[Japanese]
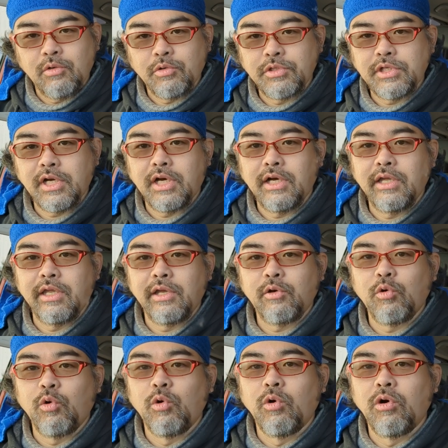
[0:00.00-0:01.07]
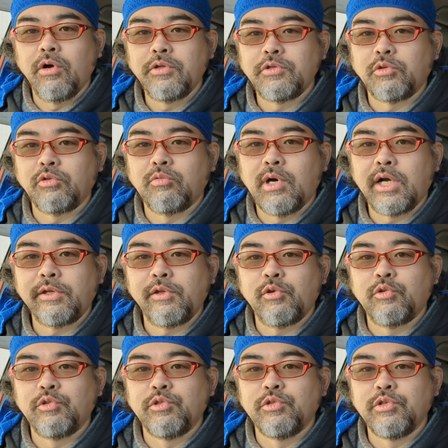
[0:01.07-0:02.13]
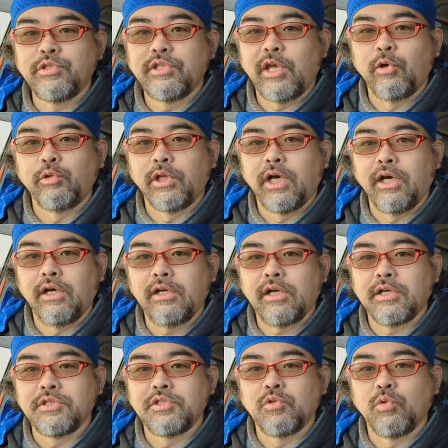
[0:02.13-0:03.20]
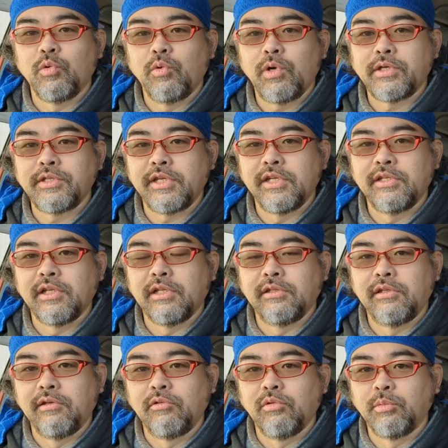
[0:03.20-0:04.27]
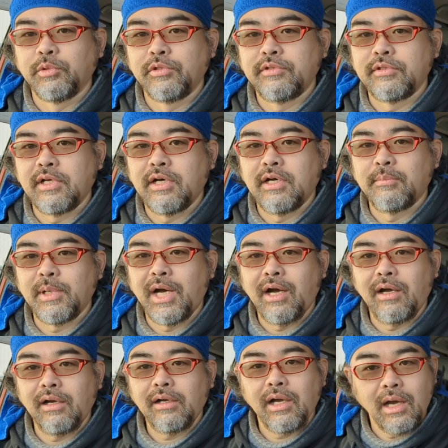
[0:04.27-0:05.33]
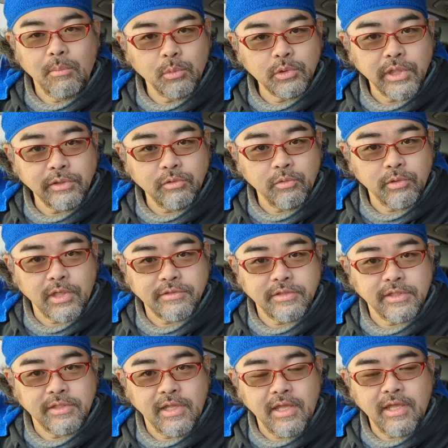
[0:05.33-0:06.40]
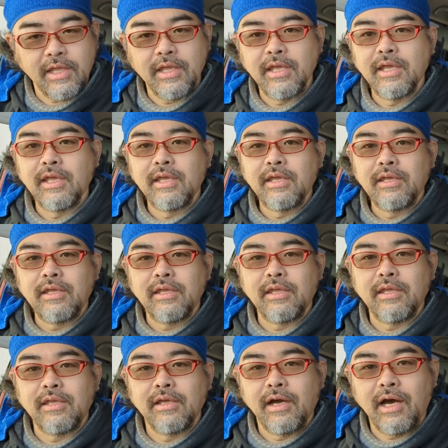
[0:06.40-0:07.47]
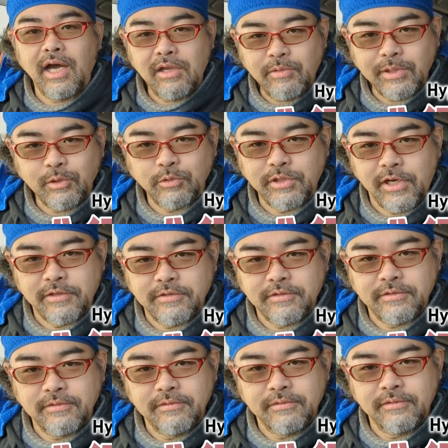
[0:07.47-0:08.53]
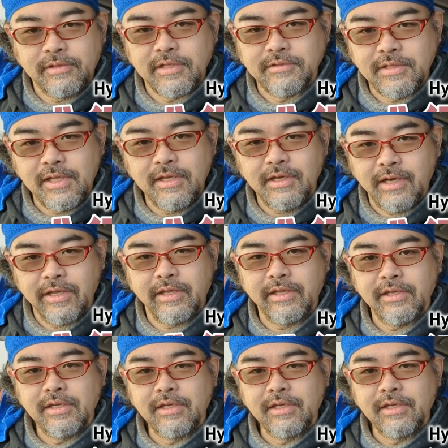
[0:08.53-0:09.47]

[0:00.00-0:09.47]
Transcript: こちら、えー、こう、ちょっと湾曲したような感じの稼ぎになってると思うんですが、まあ、アンモナイトの稼ぎで、えー、ハイハンスですね。はい。